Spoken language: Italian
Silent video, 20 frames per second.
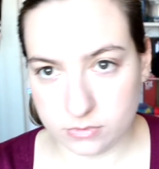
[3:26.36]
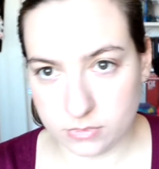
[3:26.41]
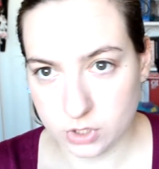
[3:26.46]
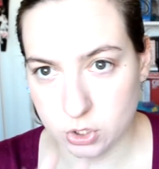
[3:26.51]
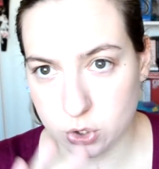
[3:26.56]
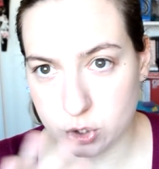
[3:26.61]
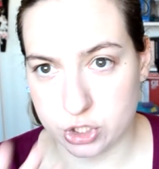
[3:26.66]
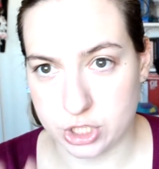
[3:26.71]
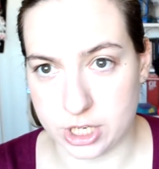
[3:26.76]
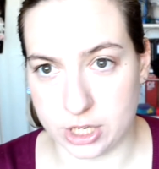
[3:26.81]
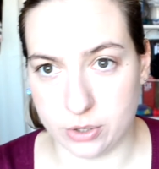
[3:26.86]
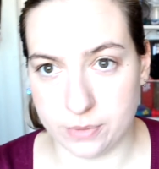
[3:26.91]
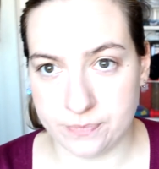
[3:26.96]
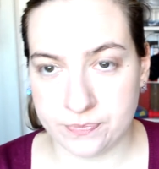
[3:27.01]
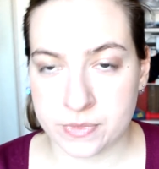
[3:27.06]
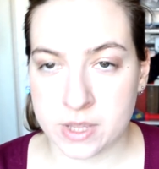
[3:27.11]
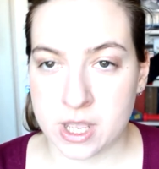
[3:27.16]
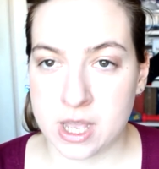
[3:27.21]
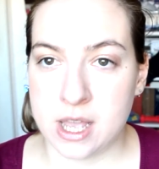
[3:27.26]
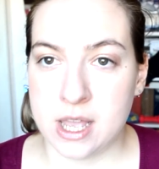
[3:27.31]

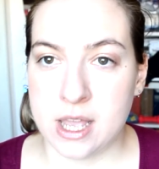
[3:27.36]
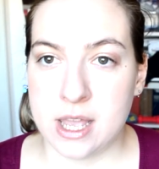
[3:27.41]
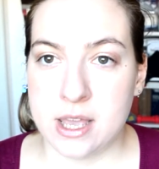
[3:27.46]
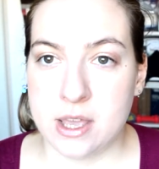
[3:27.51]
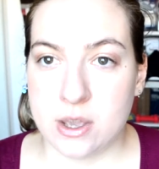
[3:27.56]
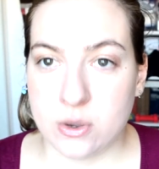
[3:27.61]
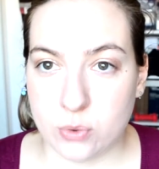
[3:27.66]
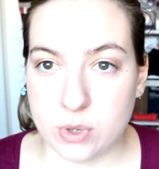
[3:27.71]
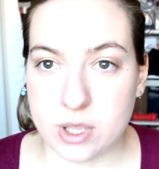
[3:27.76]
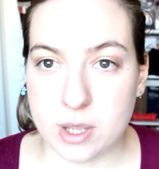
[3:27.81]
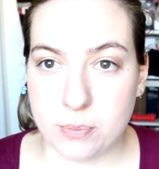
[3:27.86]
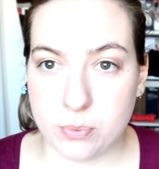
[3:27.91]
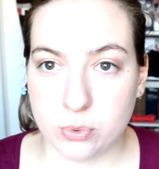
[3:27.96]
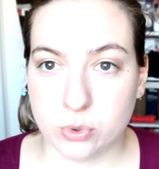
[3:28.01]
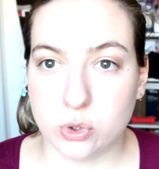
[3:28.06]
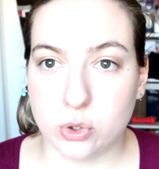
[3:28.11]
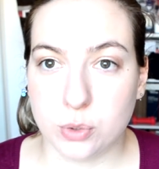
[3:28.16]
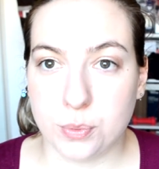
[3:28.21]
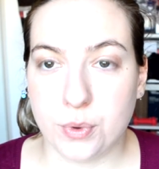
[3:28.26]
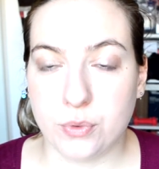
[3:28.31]
osceno. Quindi
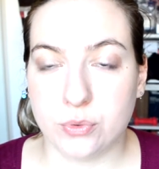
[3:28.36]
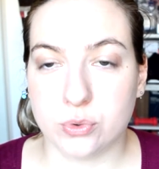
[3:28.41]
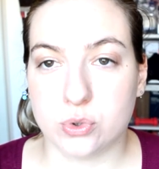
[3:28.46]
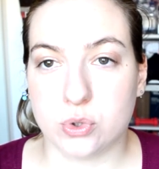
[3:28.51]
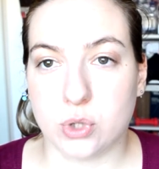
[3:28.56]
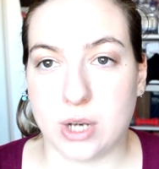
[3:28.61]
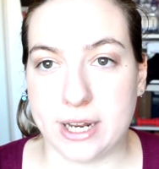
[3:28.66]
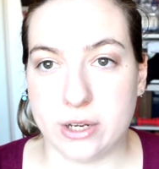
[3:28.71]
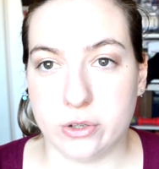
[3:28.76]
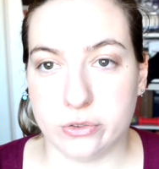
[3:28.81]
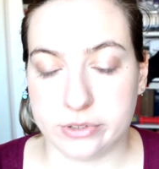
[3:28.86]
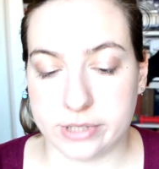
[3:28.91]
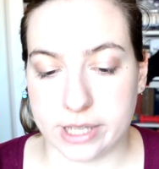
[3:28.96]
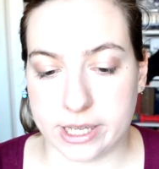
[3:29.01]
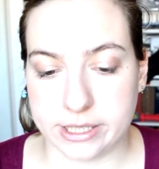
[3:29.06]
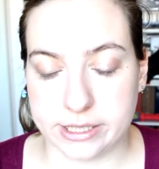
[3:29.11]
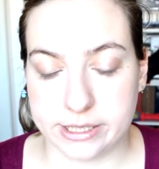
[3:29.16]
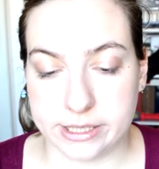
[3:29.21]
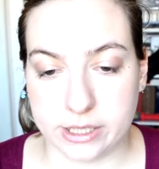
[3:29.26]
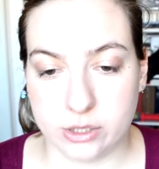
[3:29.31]
appunto dopo ho avuto
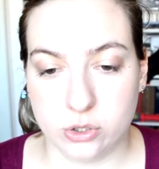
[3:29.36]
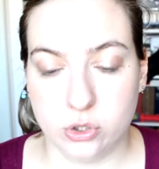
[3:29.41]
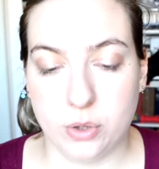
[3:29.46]
l'N80,